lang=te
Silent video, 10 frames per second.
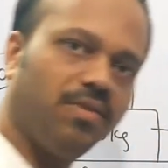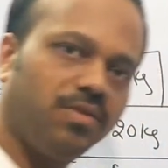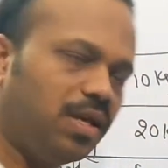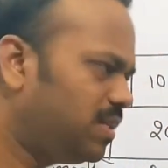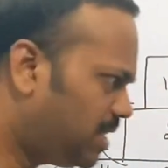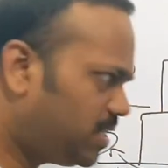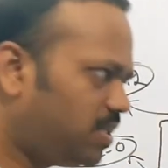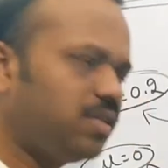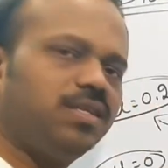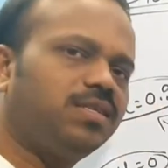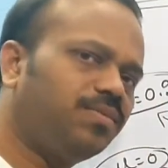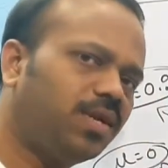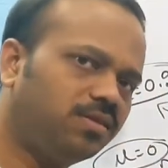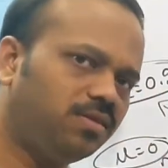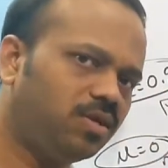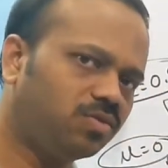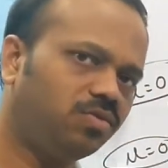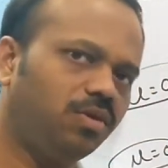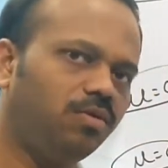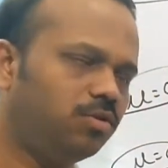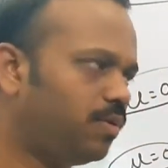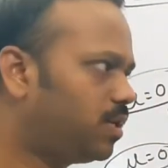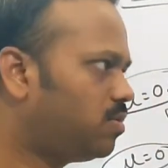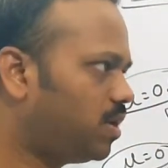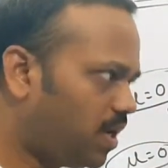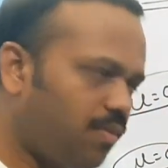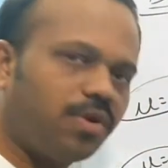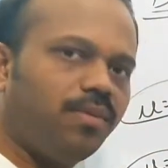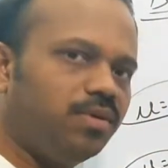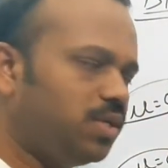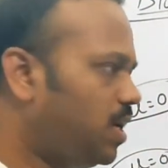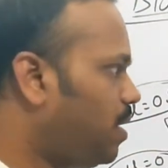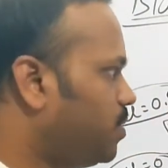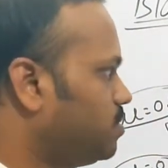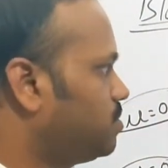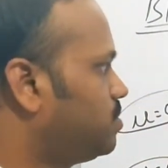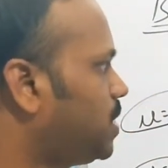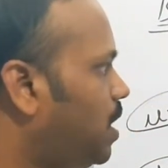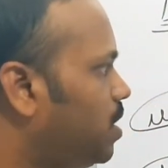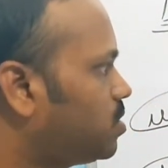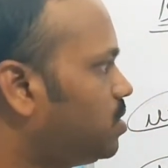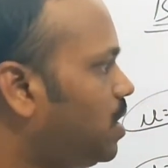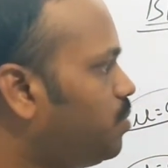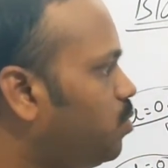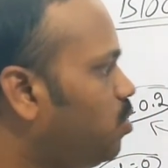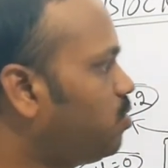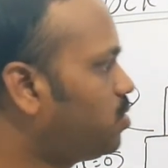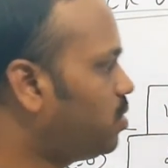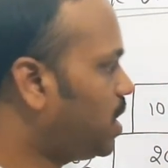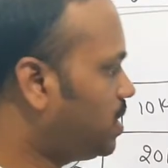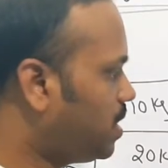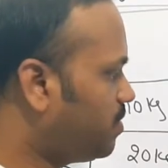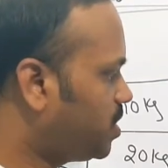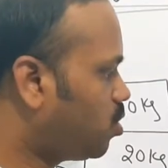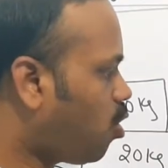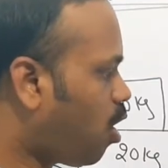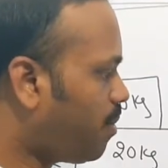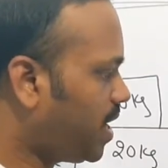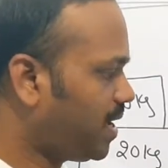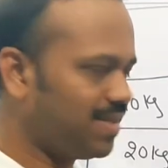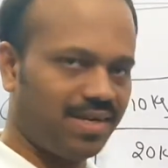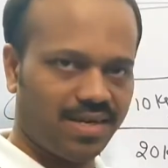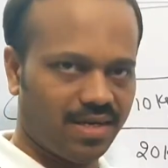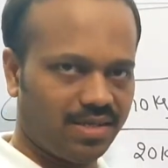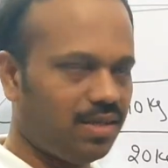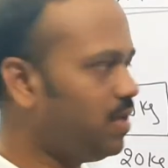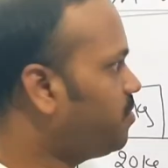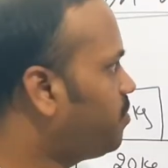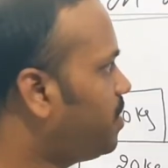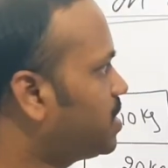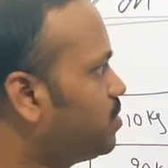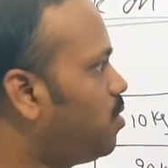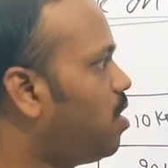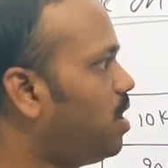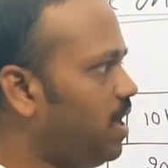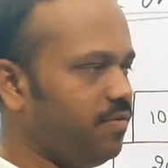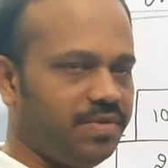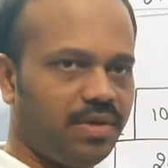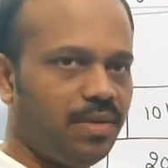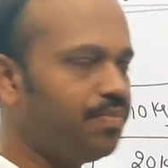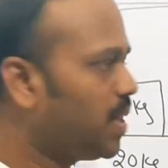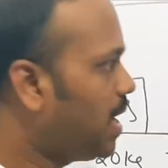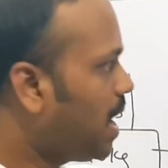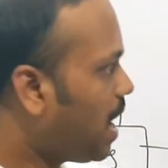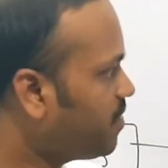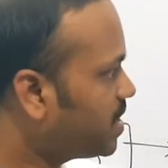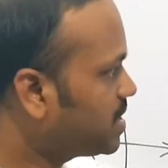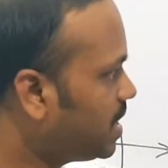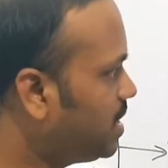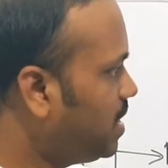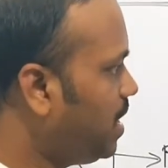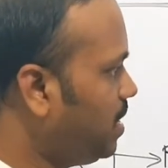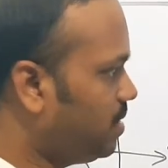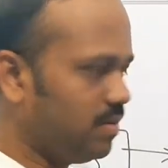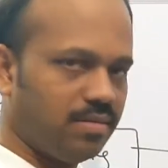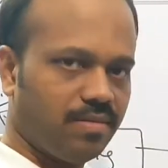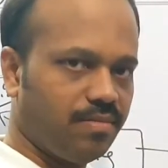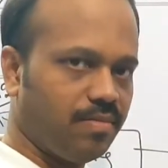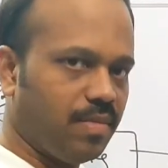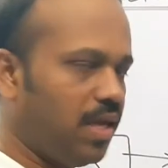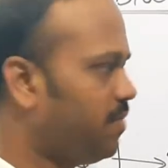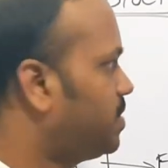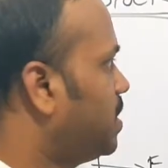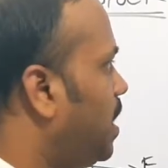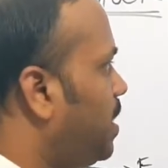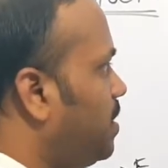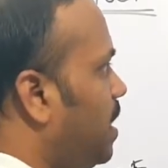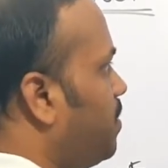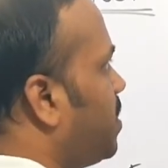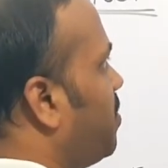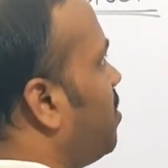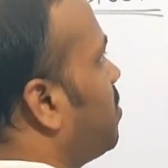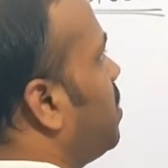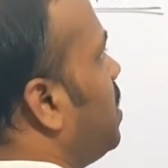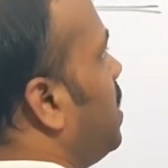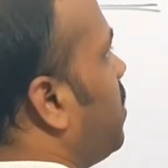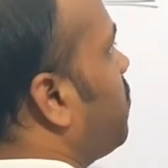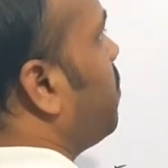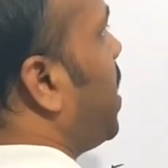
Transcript: ఉందా జస్ట్ సిస్టమ్ అర్థం చేసుకుంటున్నాం గుర్తుపెట్టుకోండి ఇంకా ప్రాబ్లం చేయట్లేము సో దే మూవ్ టుగెదర్ విత్ కామన్ యాక్సలరేషన్ ఇఫ్ ఫర్ స్మాల్ ఎఫ్స్ ఆఫ్టర్ సర్టైన్ ఎఫ్స్ అంటే దాన్ని మనం ఏమంటుంది ఎఫ్